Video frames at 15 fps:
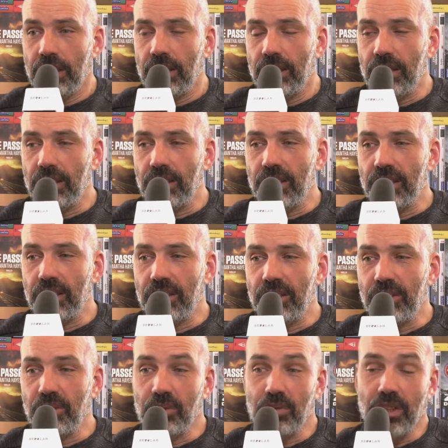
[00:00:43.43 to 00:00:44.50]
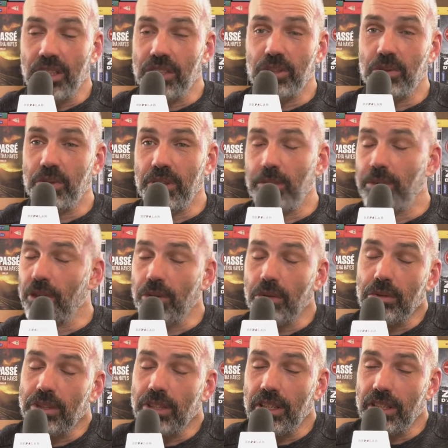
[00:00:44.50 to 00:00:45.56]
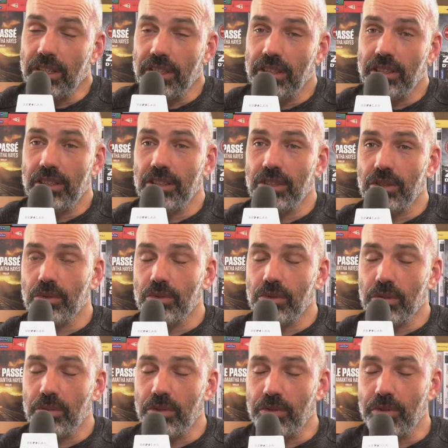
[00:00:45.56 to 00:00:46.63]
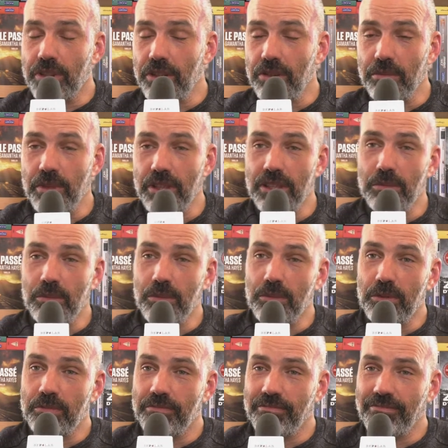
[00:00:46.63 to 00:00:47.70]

Euh, donc voilà, je suis hyper heureux d'y aller et je compte en profiter au maximum.